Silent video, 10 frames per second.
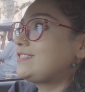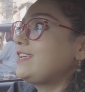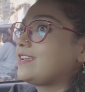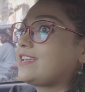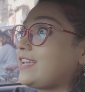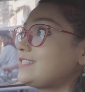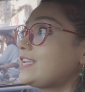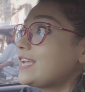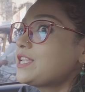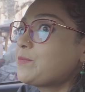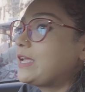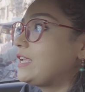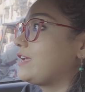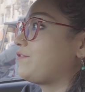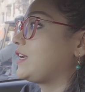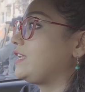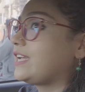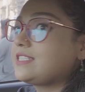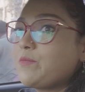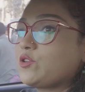कैसे कैसे कैसे करेंगे अफ्तारी
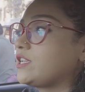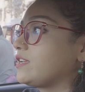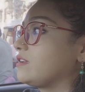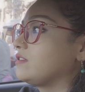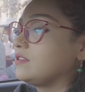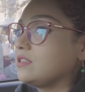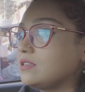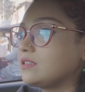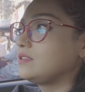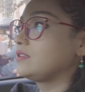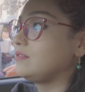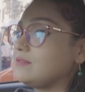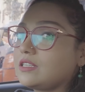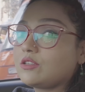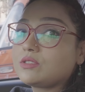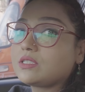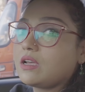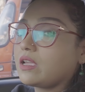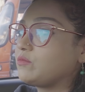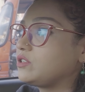कैसे पहुंचेंगे ज़्यादा गुस्सा
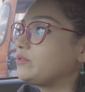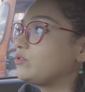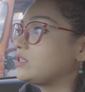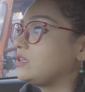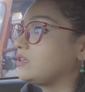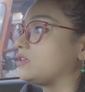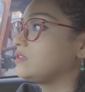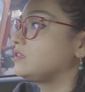आ गया मुझे भी रोज़ा लग रहा